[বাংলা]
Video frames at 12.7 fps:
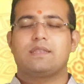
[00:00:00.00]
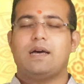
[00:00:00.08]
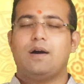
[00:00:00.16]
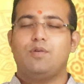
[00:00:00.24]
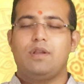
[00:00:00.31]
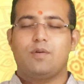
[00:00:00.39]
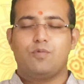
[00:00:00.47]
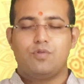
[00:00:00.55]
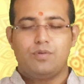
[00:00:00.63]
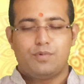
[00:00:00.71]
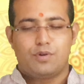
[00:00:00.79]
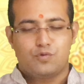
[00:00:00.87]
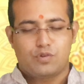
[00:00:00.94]
তাহলে
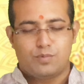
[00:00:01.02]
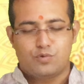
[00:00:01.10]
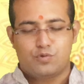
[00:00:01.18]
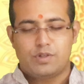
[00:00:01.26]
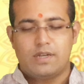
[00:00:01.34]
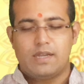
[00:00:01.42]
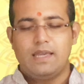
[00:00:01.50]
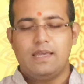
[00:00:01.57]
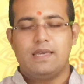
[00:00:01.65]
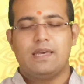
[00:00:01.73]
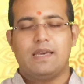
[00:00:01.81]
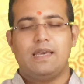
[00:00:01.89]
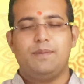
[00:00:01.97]
কোনো বড় সমস্যা নেই
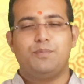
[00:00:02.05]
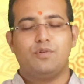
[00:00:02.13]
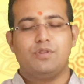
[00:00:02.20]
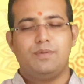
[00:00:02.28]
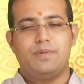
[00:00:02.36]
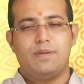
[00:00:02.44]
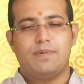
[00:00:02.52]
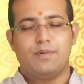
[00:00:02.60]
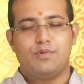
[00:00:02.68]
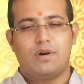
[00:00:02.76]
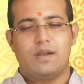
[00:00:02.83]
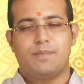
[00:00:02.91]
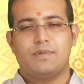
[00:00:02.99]
এই প্রদীপের
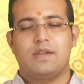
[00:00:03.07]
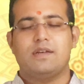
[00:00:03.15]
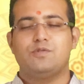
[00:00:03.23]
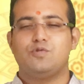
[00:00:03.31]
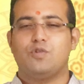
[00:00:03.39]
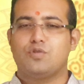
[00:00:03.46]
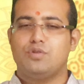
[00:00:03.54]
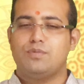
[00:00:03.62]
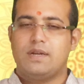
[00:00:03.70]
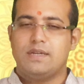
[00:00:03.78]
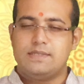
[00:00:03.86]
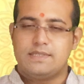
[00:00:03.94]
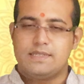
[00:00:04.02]
ব্যবহার আপনারা
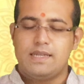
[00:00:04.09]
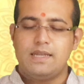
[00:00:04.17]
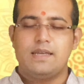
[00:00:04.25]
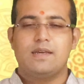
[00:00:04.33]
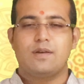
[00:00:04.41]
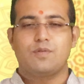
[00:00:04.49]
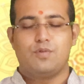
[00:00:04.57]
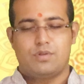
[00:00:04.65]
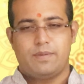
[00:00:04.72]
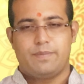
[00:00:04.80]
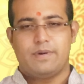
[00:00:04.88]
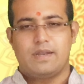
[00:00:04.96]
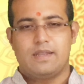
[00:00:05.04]
যতবার ইচ্ছে
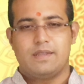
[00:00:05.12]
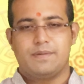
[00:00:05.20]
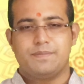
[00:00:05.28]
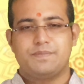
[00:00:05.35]
করতে পারেন